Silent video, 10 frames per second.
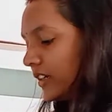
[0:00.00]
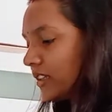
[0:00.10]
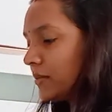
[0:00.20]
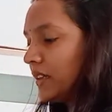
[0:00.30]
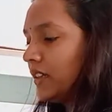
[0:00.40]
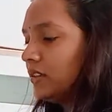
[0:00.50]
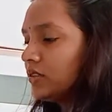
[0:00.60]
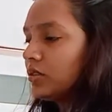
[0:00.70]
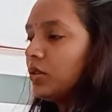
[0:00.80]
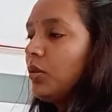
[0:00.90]
और इसमें ना
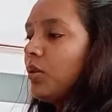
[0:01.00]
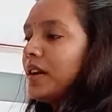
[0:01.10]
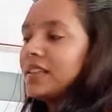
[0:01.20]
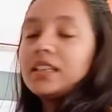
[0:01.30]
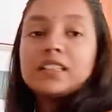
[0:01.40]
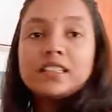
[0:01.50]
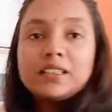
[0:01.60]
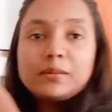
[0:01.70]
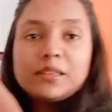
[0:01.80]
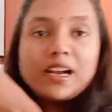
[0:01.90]
थोड़ा
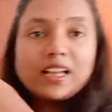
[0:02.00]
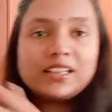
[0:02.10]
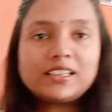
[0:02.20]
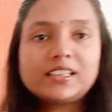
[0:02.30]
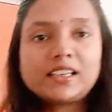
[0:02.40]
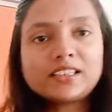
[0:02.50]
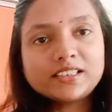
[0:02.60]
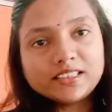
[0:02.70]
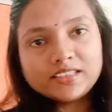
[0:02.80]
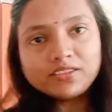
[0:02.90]
सा घी भी डाल देंगे
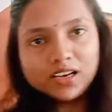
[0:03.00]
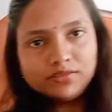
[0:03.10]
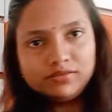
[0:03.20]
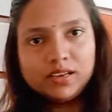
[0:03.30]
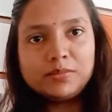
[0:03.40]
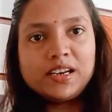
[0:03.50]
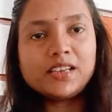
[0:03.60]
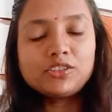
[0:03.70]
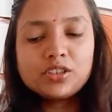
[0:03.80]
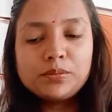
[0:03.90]
ताकि घी वाला
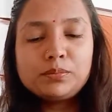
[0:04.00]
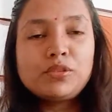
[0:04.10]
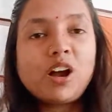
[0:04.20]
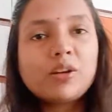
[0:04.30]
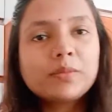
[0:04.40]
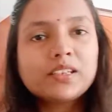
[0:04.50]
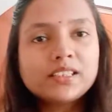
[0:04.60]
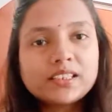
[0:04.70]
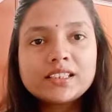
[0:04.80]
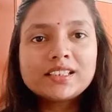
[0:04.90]
फ्लेवर आए क्योंकि पुलाव में
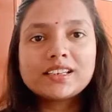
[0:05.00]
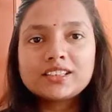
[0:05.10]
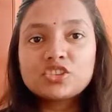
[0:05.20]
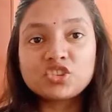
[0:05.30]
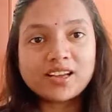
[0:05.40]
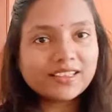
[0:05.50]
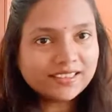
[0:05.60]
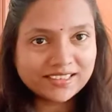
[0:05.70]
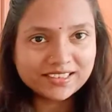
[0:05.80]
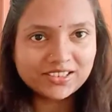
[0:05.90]
ना घी रहता है
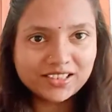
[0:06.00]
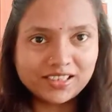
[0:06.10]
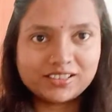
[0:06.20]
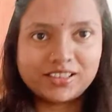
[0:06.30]
ज़्यादा टेस्टी